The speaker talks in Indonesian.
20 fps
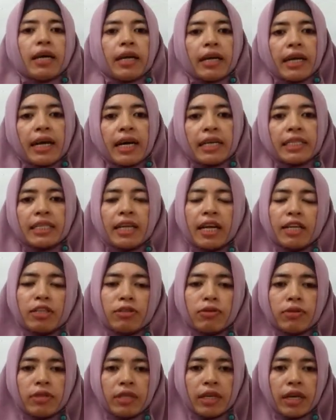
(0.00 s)
Nah,
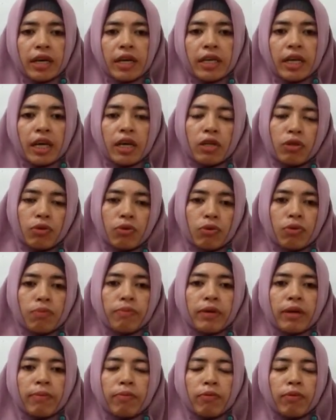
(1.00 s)
selanjutnya yaitu
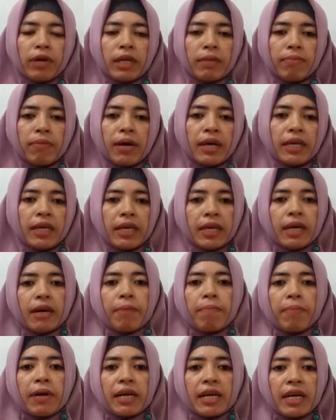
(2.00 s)
berbuat baik
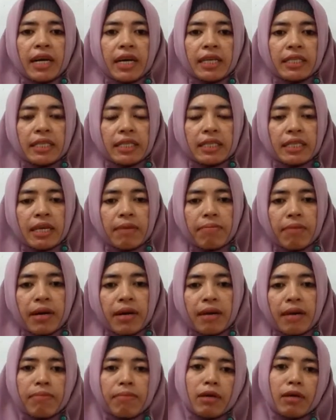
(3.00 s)
kepada
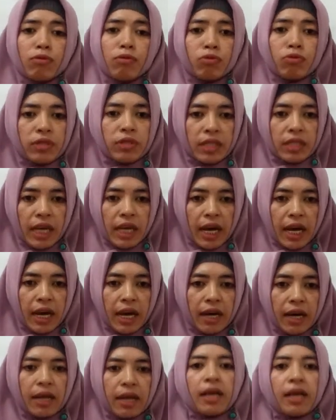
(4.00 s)
sesama
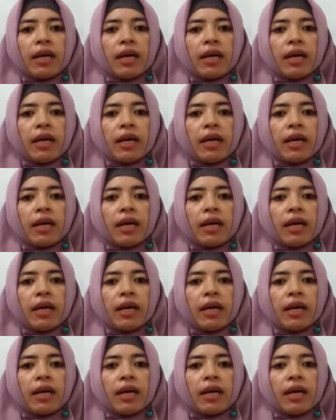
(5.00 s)
manusia.